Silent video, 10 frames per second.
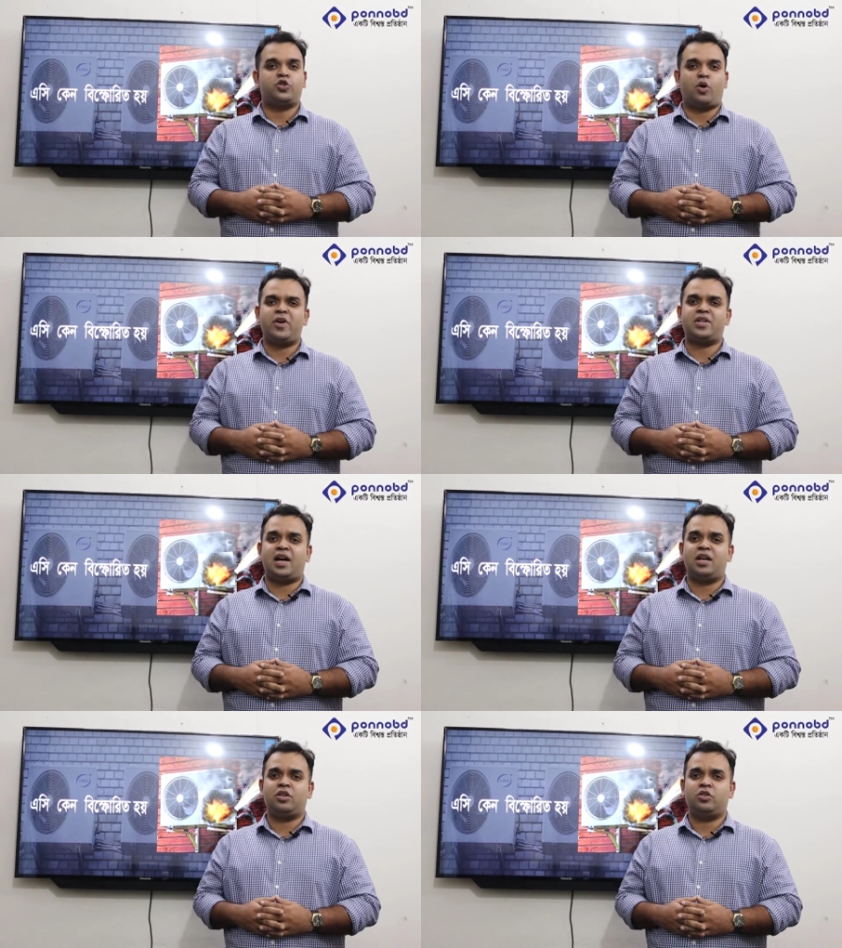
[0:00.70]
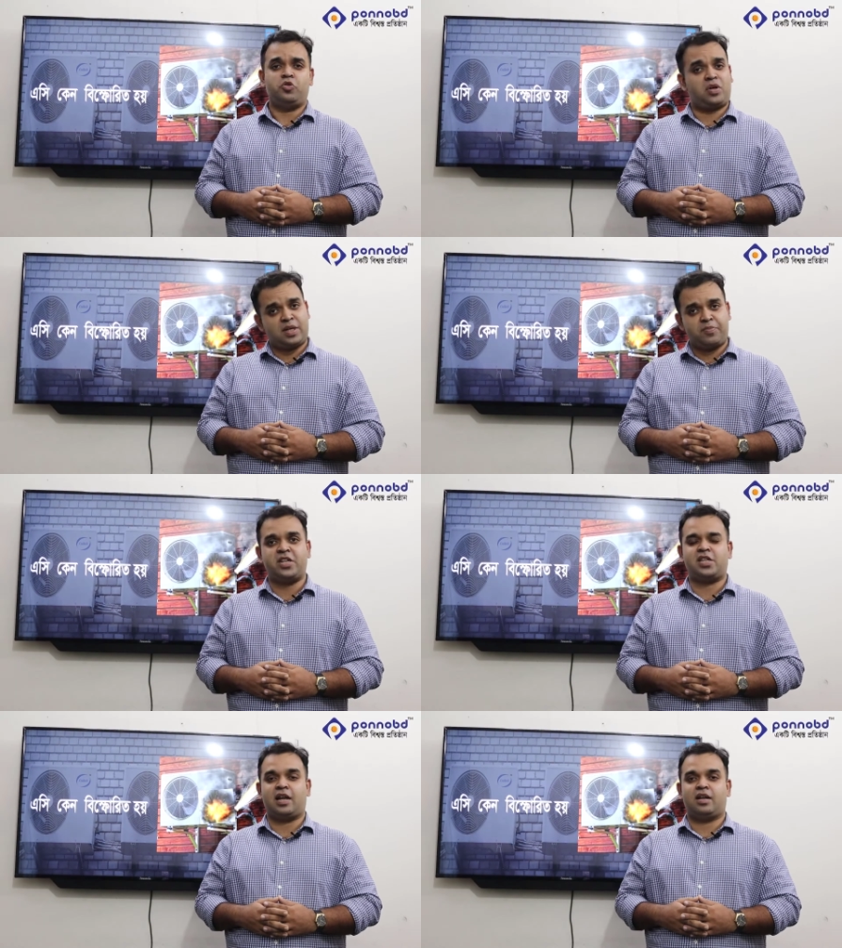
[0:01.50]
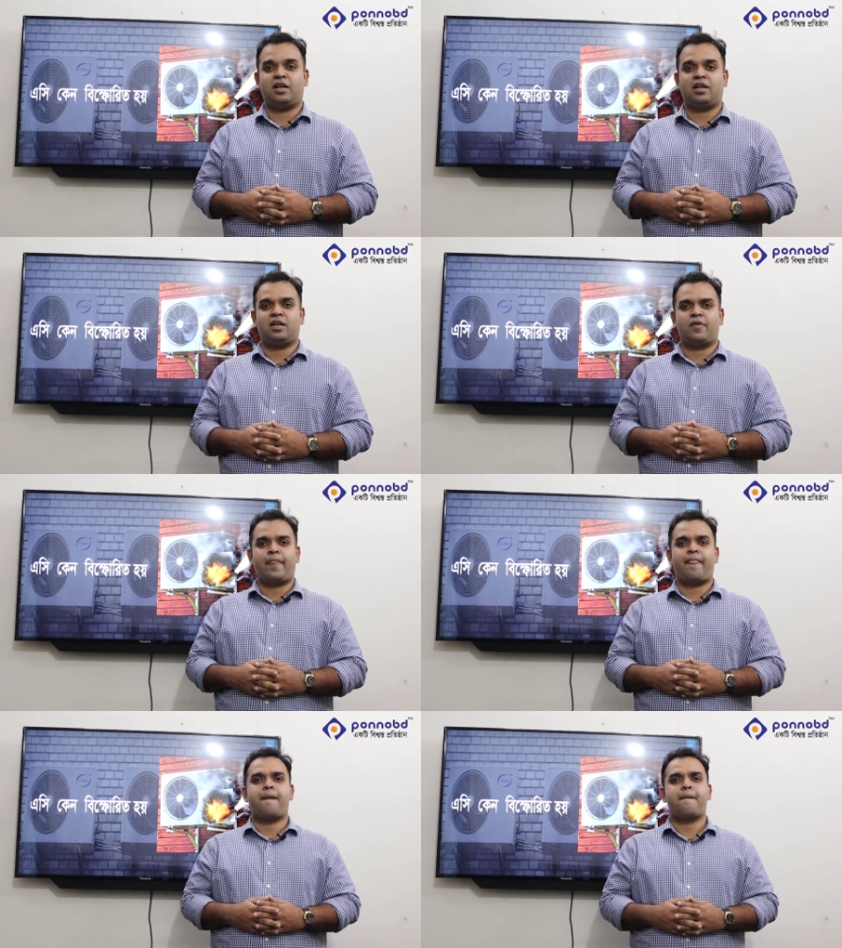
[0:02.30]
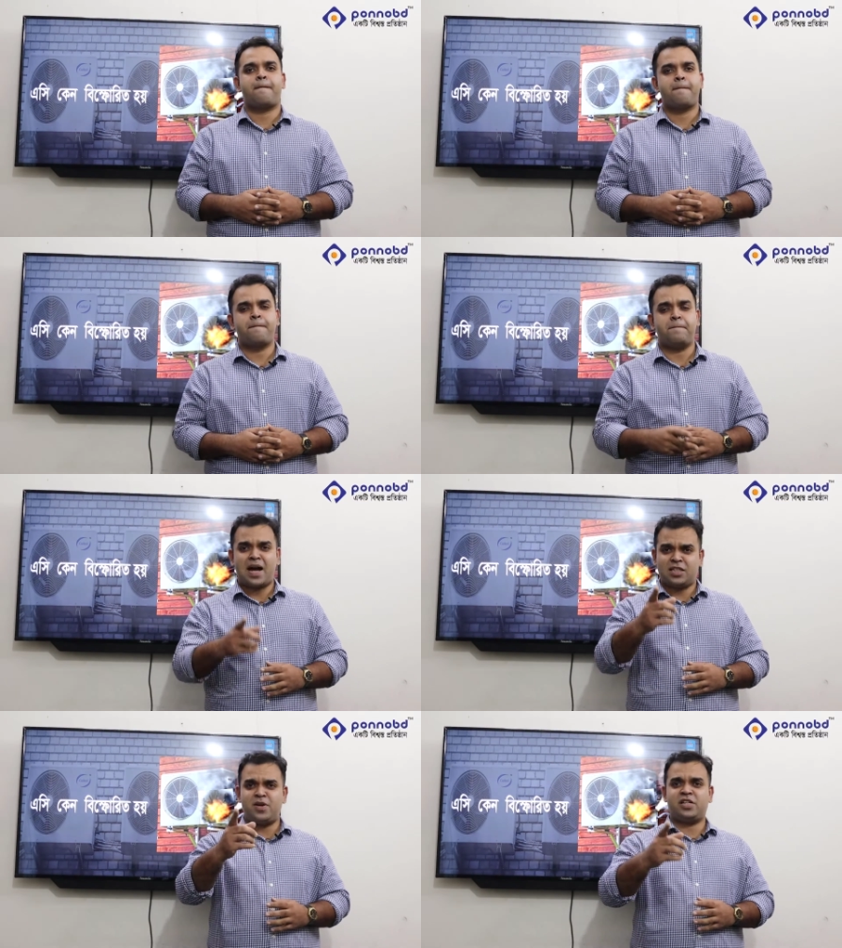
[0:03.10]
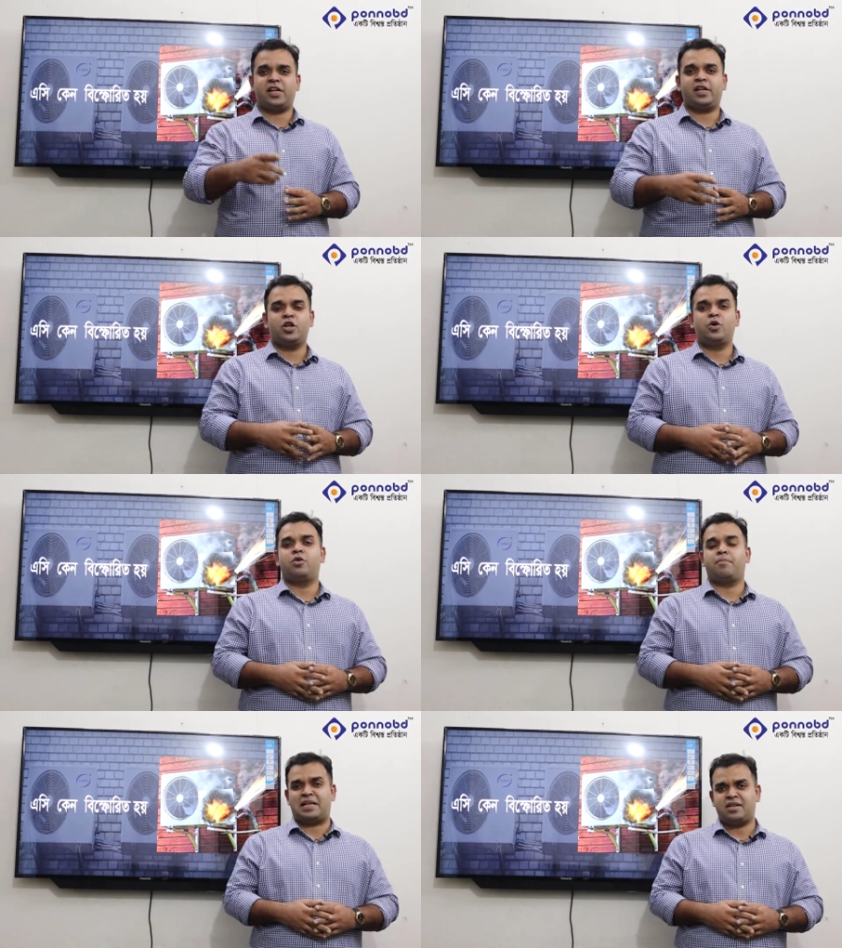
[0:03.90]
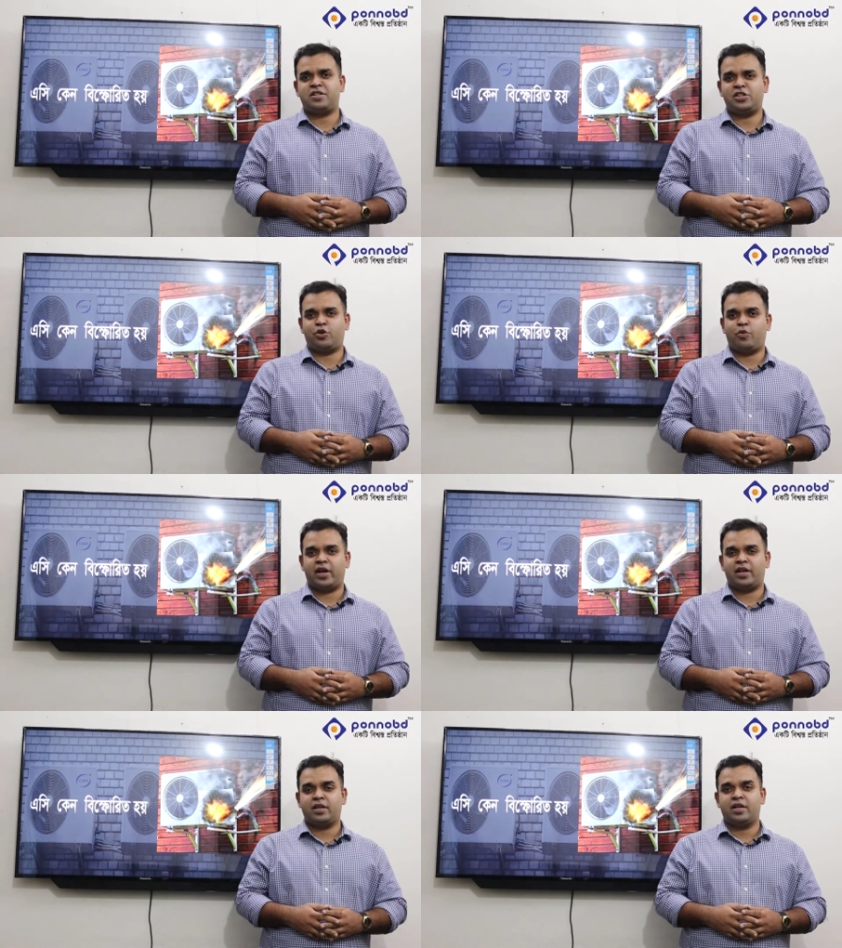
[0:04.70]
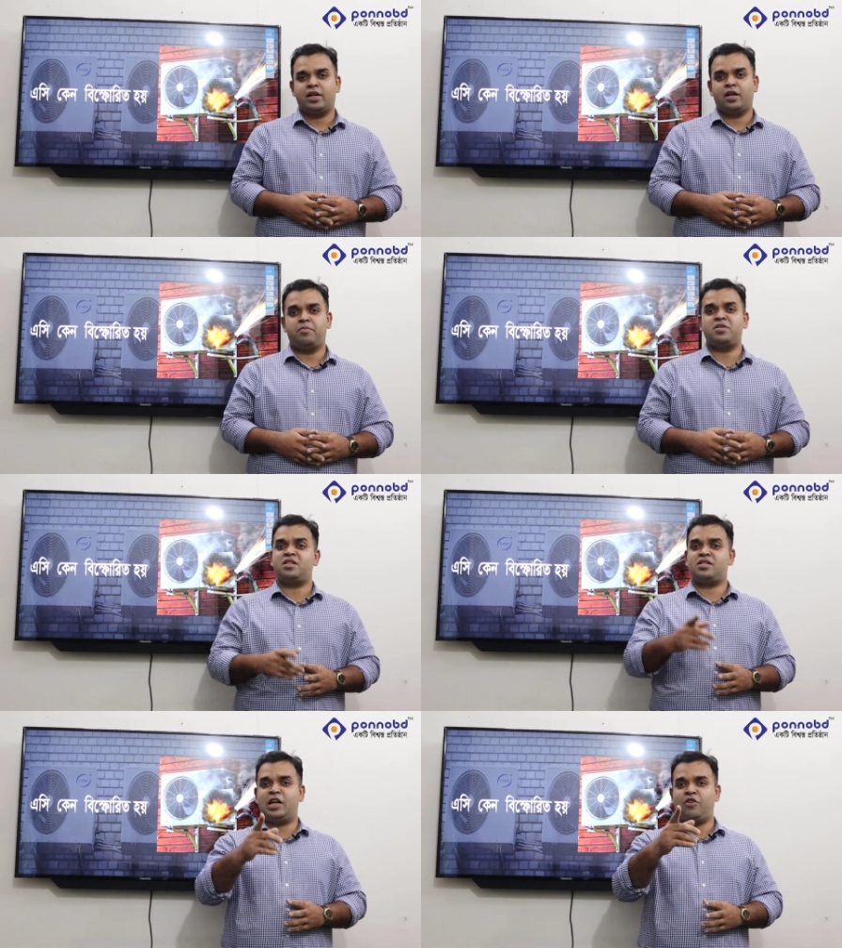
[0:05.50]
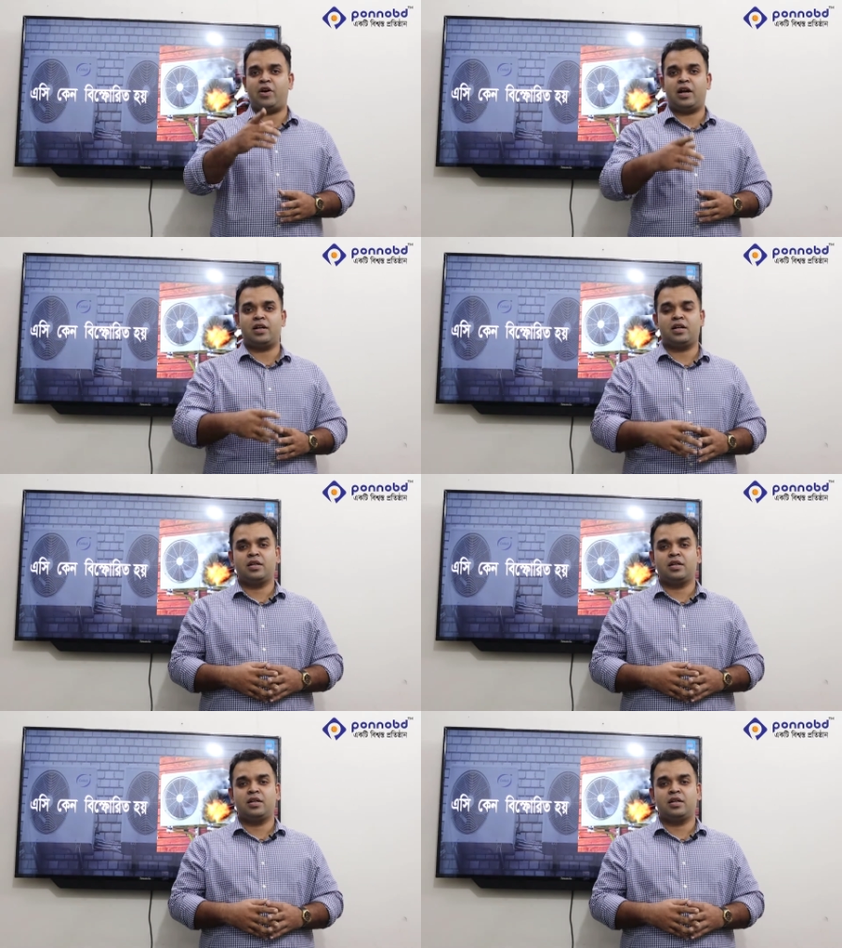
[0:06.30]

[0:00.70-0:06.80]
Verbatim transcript: সময়টা দু সাল মার্চ মাসের মাঝামাঝি সময়ে মিসেস নীলফার